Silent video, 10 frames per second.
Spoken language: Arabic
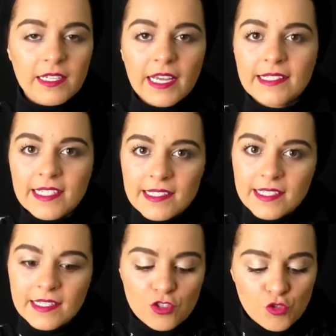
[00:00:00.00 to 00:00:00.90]
اللي حتى
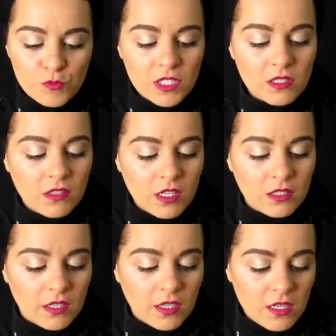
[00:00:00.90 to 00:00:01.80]
نتيا تنجمي
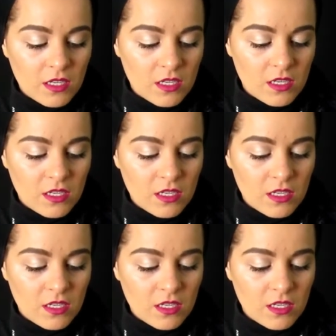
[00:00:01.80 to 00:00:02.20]
تحضريه